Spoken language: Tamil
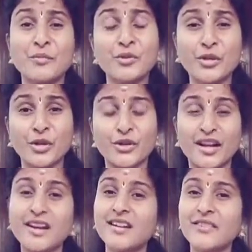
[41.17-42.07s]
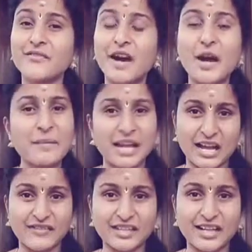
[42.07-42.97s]
முன்னொரு நாள் வாமன
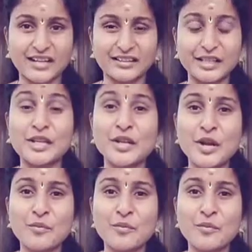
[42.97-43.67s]
அவதாரத்தில்